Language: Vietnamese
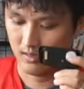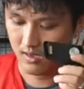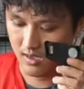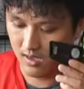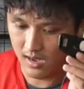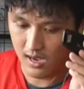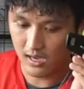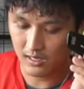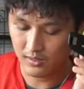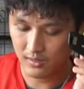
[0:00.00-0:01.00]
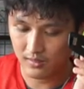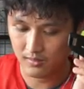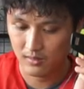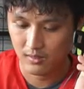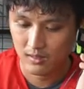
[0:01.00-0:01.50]
thì à,
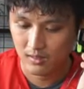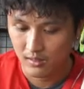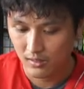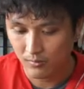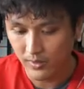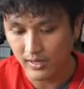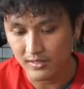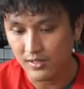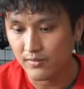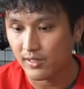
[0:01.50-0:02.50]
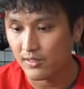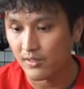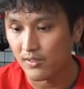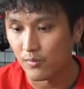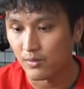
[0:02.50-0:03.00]
quyết định giữa việc
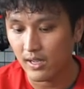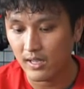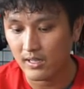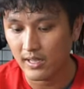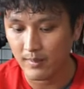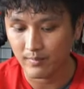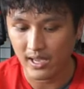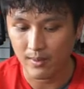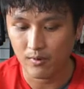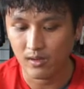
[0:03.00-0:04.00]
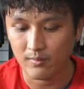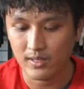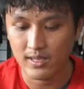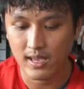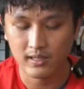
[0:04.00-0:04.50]
sử dụng cái ngàm kẹp hoặc là cái
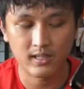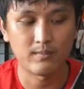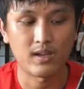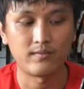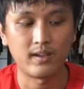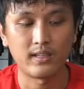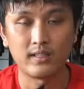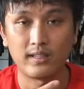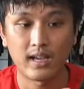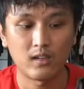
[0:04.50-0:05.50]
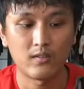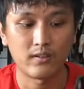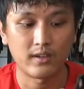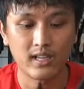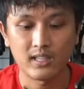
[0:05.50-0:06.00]
miếng dán này thì bạn phải gắn nó
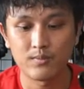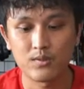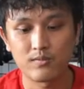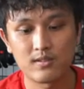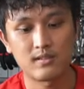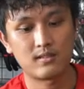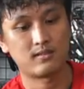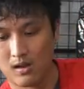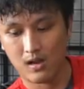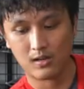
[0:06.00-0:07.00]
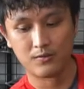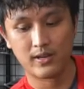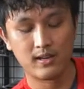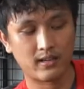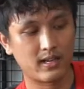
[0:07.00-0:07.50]
vào cái đế tiếp xúc trước à, lưu
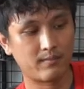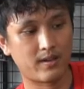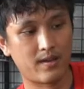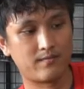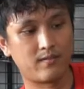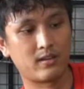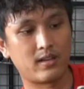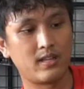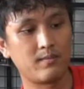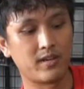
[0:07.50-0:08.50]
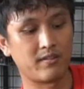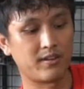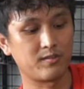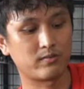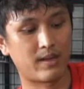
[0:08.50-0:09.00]
ý là cái ngàm kẹp và cái thiết bị điều
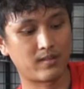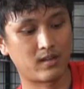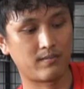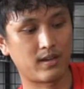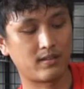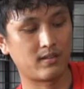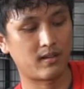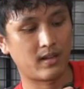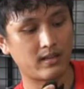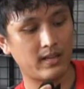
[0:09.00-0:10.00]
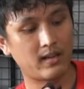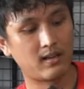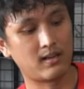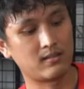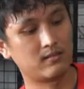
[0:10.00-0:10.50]
khiển trung tâm này thì bạn chỉ có thể gắn
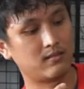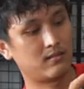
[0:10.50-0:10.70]
ở